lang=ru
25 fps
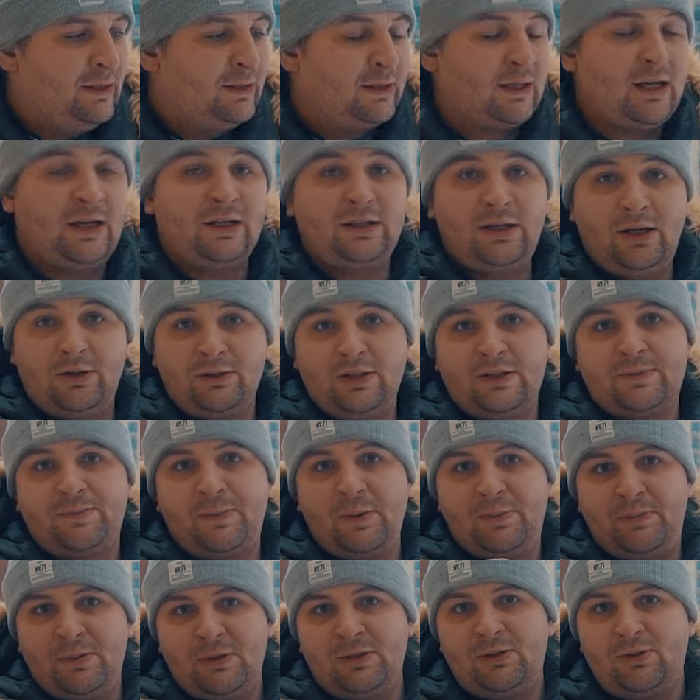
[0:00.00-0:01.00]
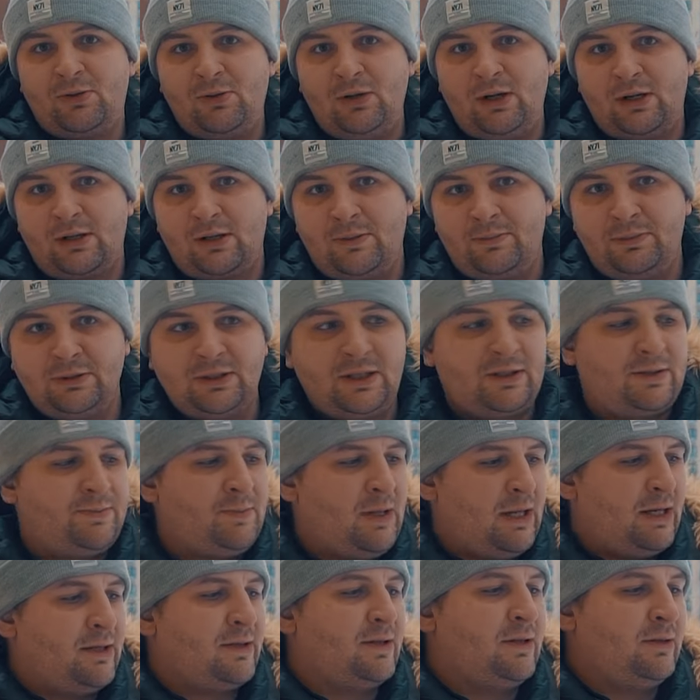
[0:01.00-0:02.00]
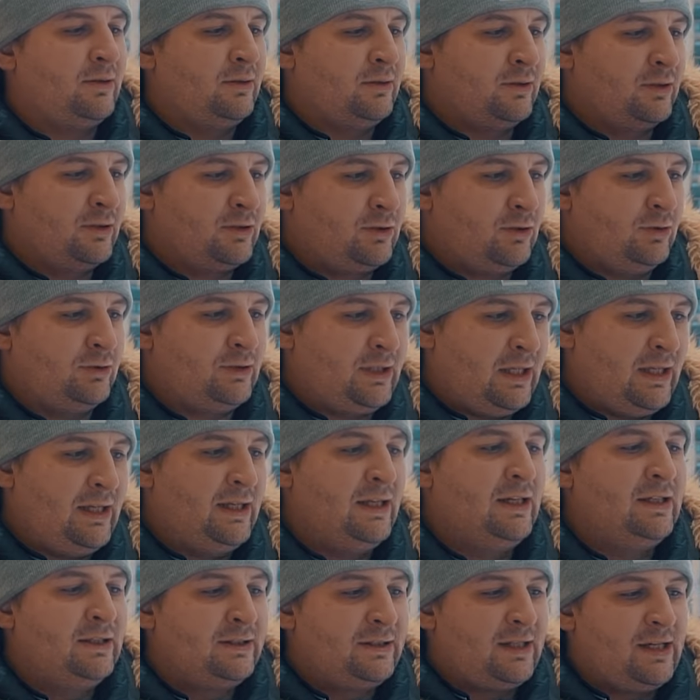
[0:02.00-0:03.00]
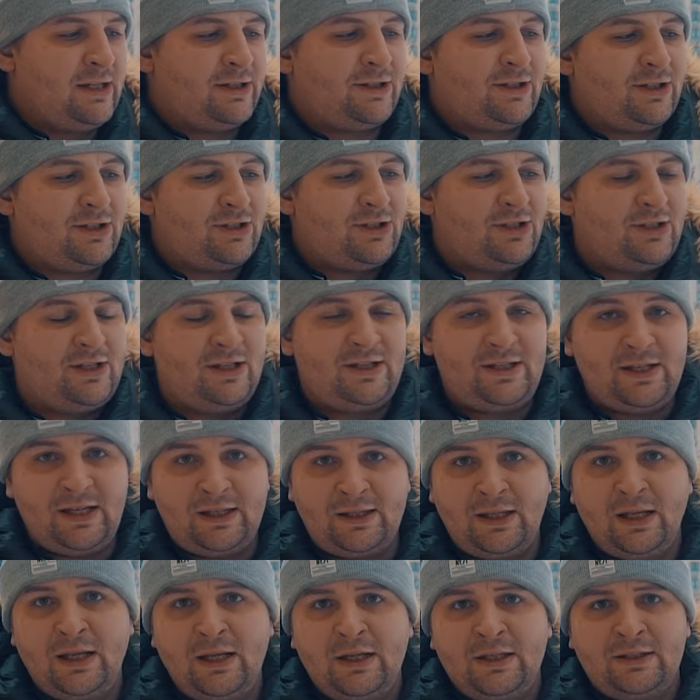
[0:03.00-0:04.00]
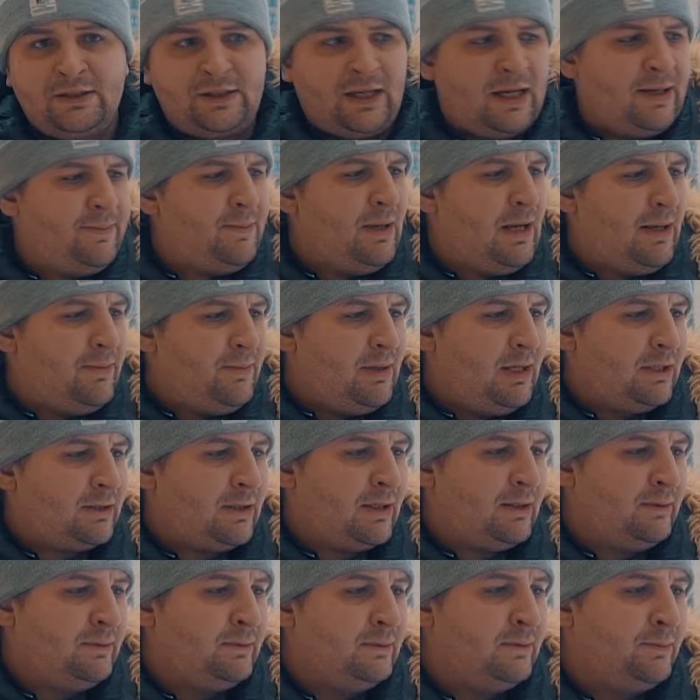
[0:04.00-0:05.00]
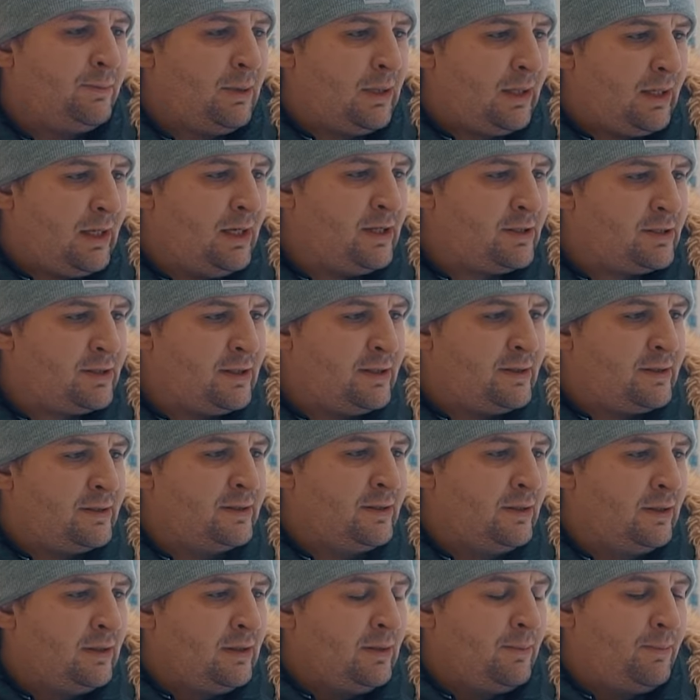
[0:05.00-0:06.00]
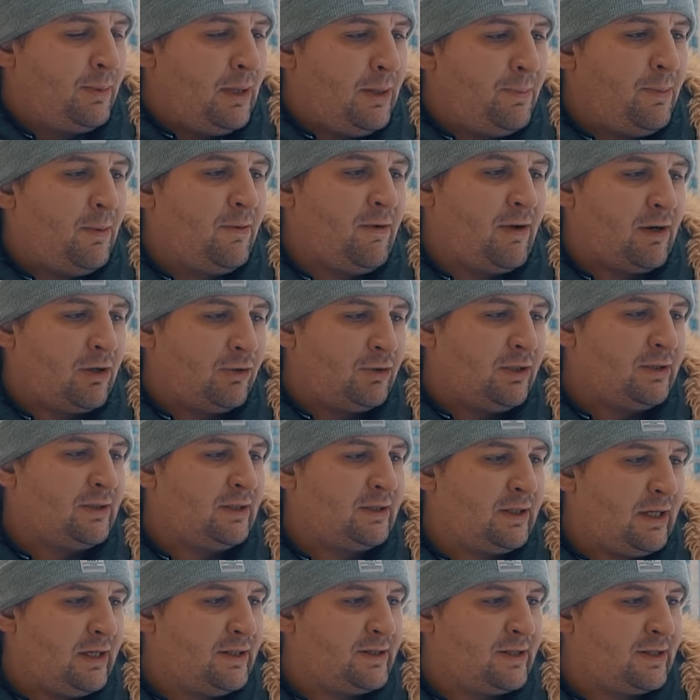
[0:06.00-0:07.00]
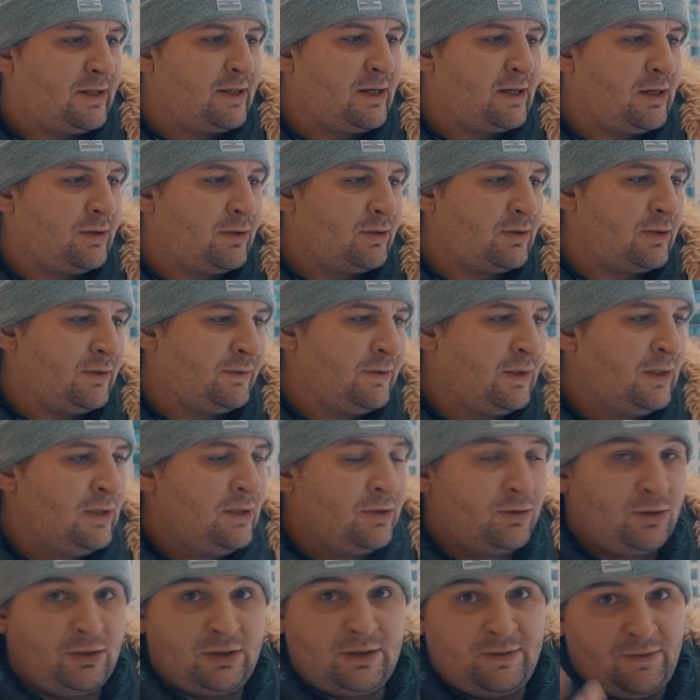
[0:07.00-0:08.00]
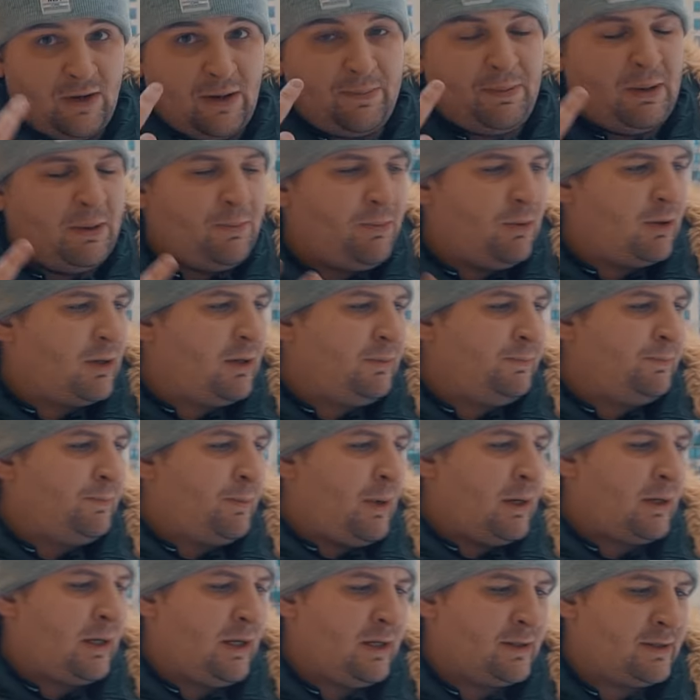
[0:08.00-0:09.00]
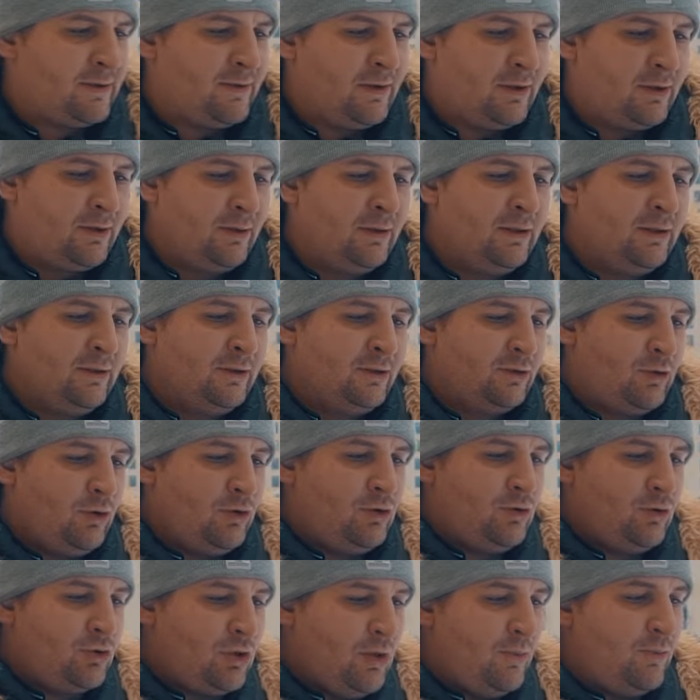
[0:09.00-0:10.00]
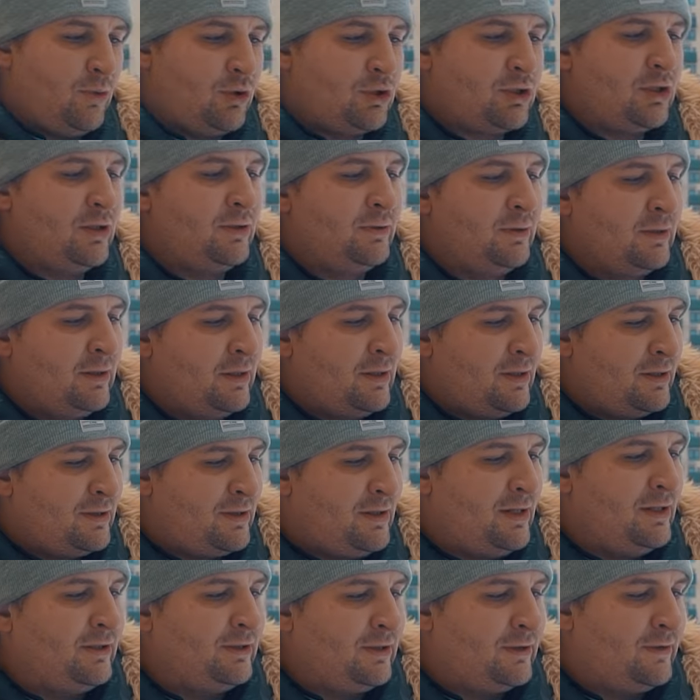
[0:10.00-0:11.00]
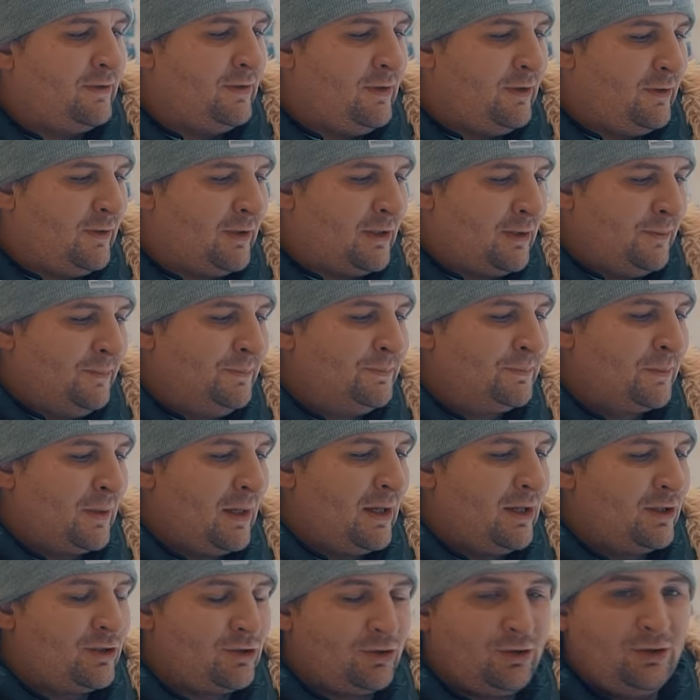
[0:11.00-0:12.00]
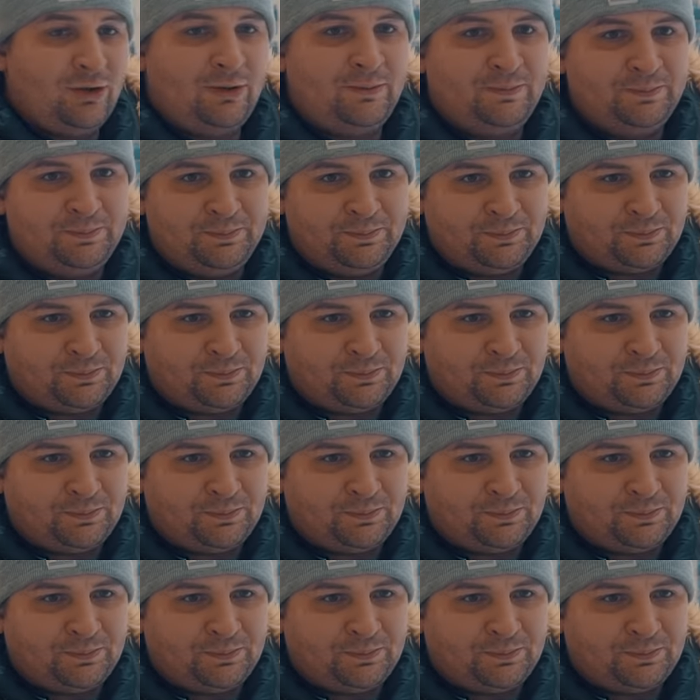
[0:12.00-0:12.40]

когда у нас перпендикулярно было измерено 103 360, 3 миллиметра погрешность при повороте на 30 градусов. То есть два прибора показывает. То есть уже можно сделать вывод, что